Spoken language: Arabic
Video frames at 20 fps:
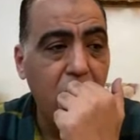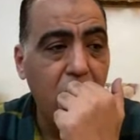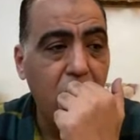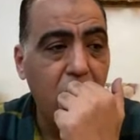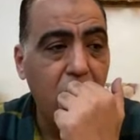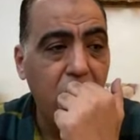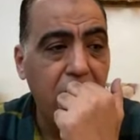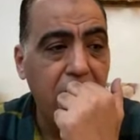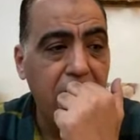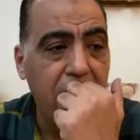
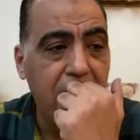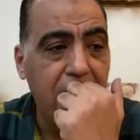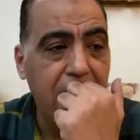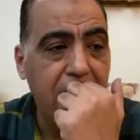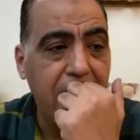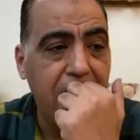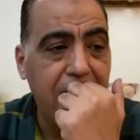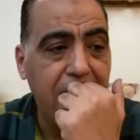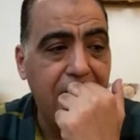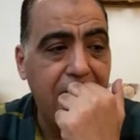
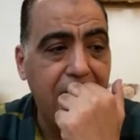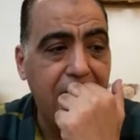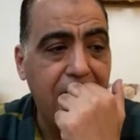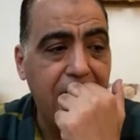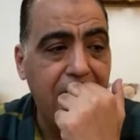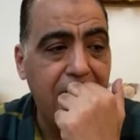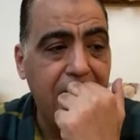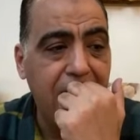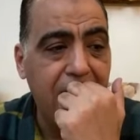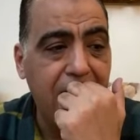
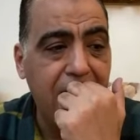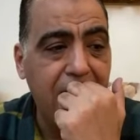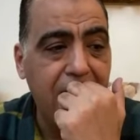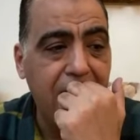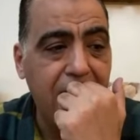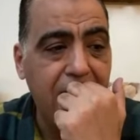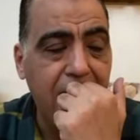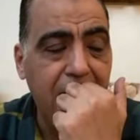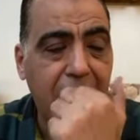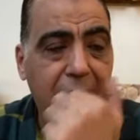
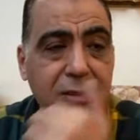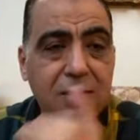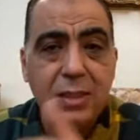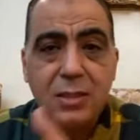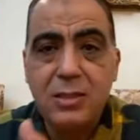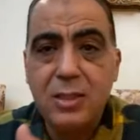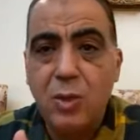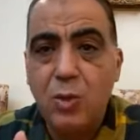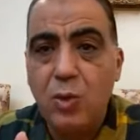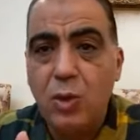
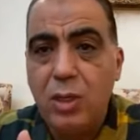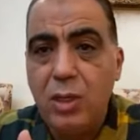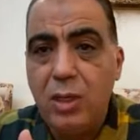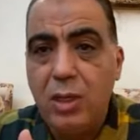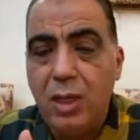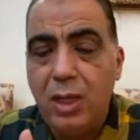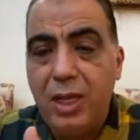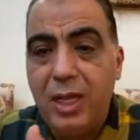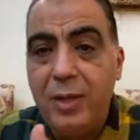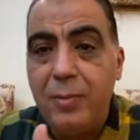وهذا
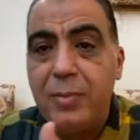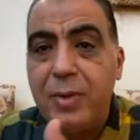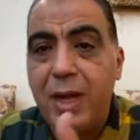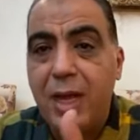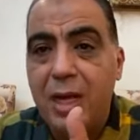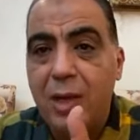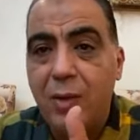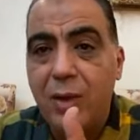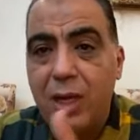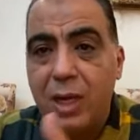التوقيع
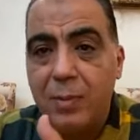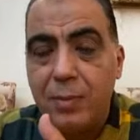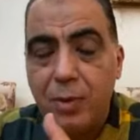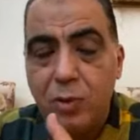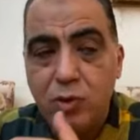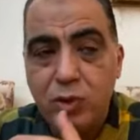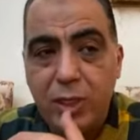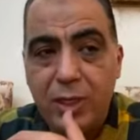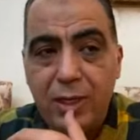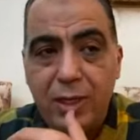حبر على ورق
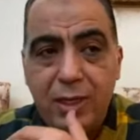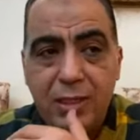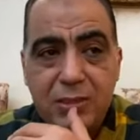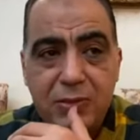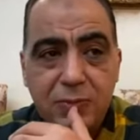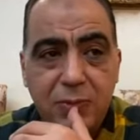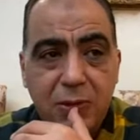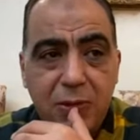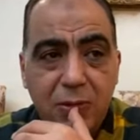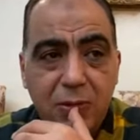ملوش اي
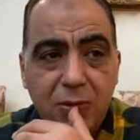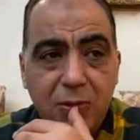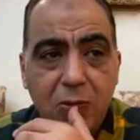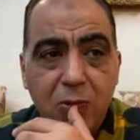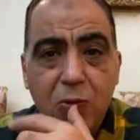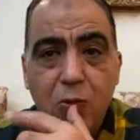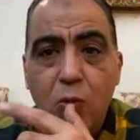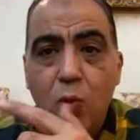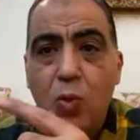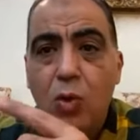لازمه
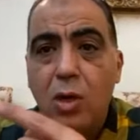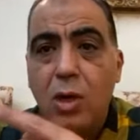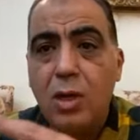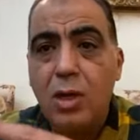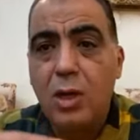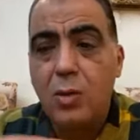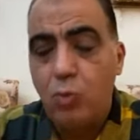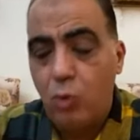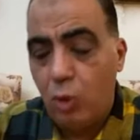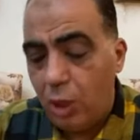
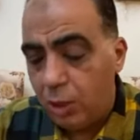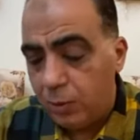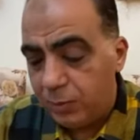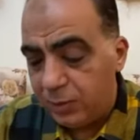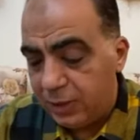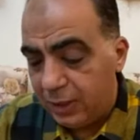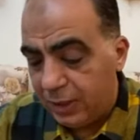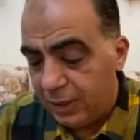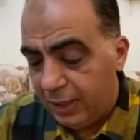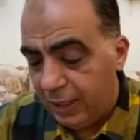وقرر
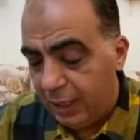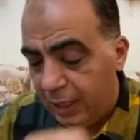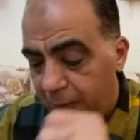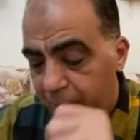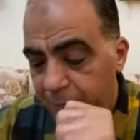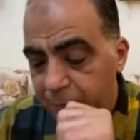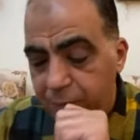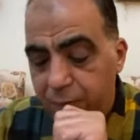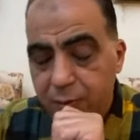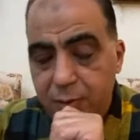معاقبه
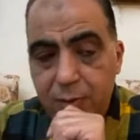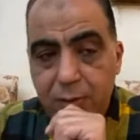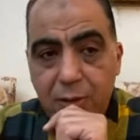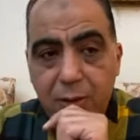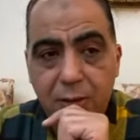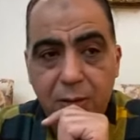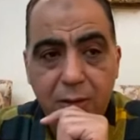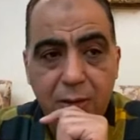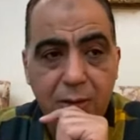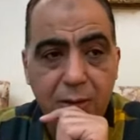اللاعب
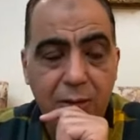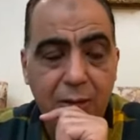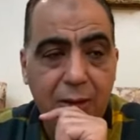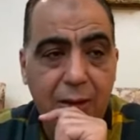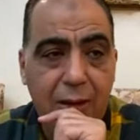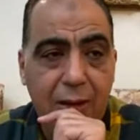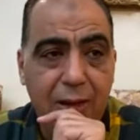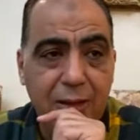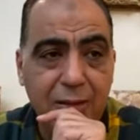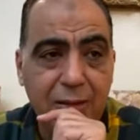
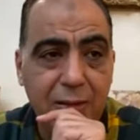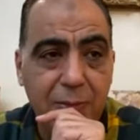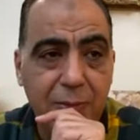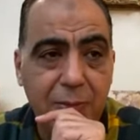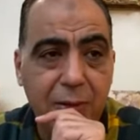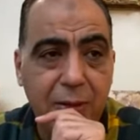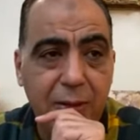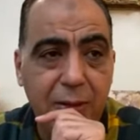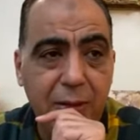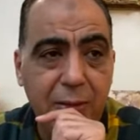آه، عادل
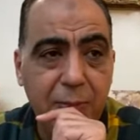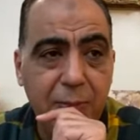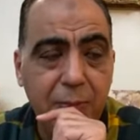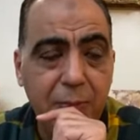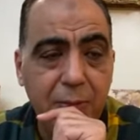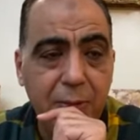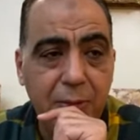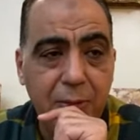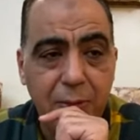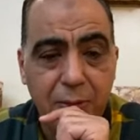
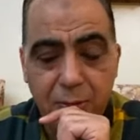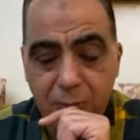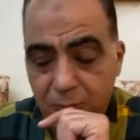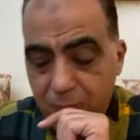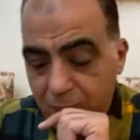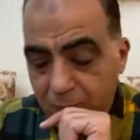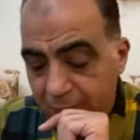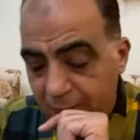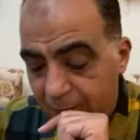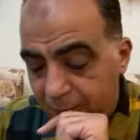ابراهيم
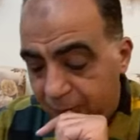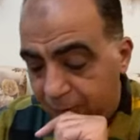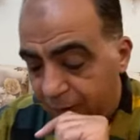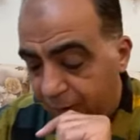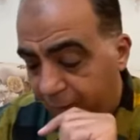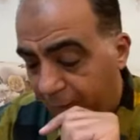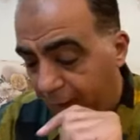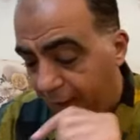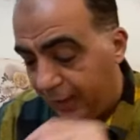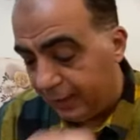ولا
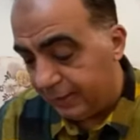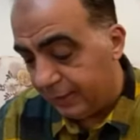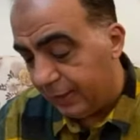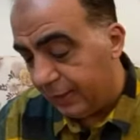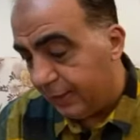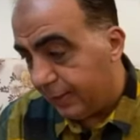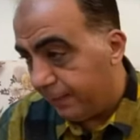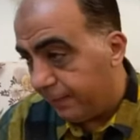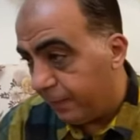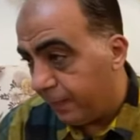ابراهيم
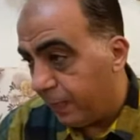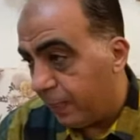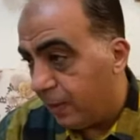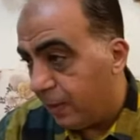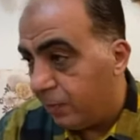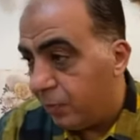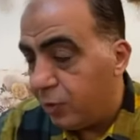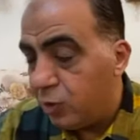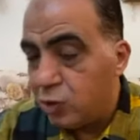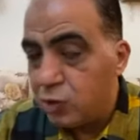عادل
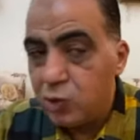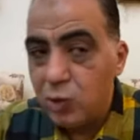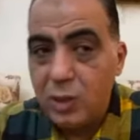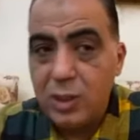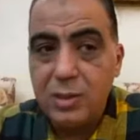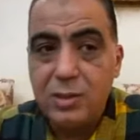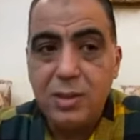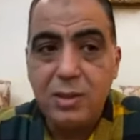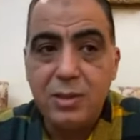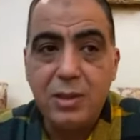
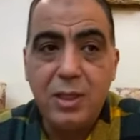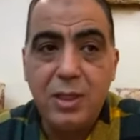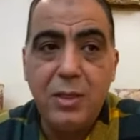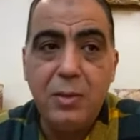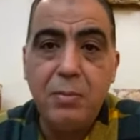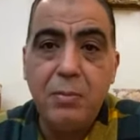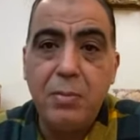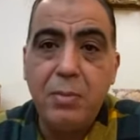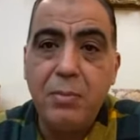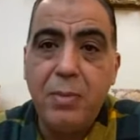بالنزول
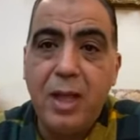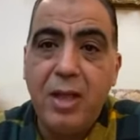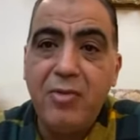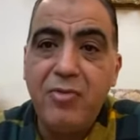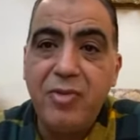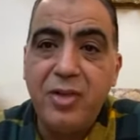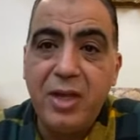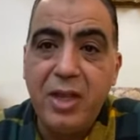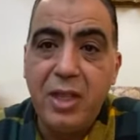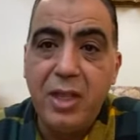للتدريب
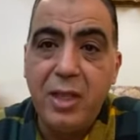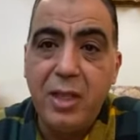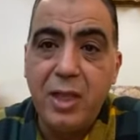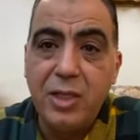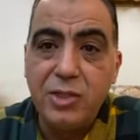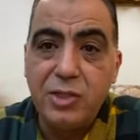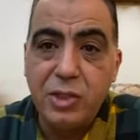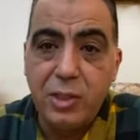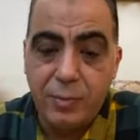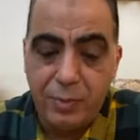مع فريق
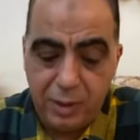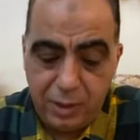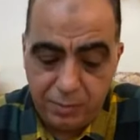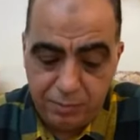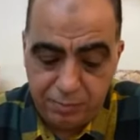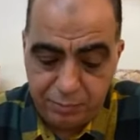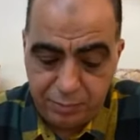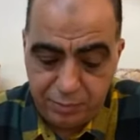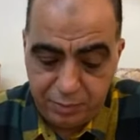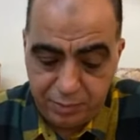
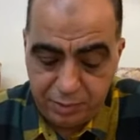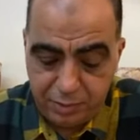الشباب